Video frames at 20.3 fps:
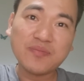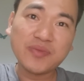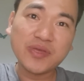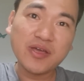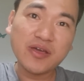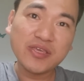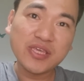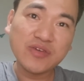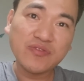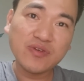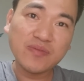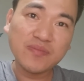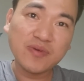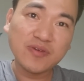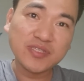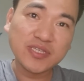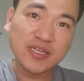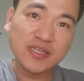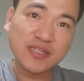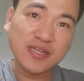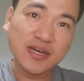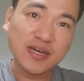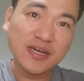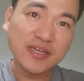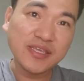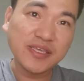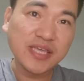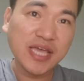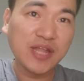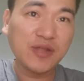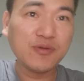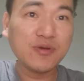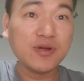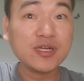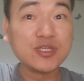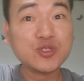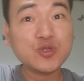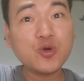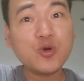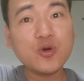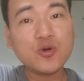不要因为某些人的恶意言论而
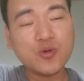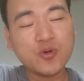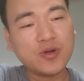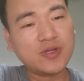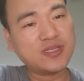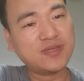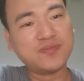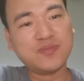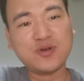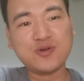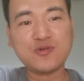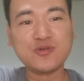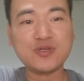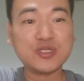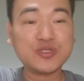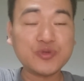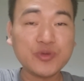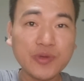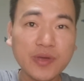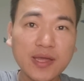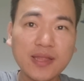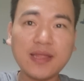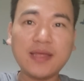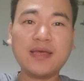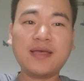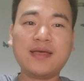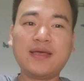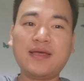错过宁波工程学院。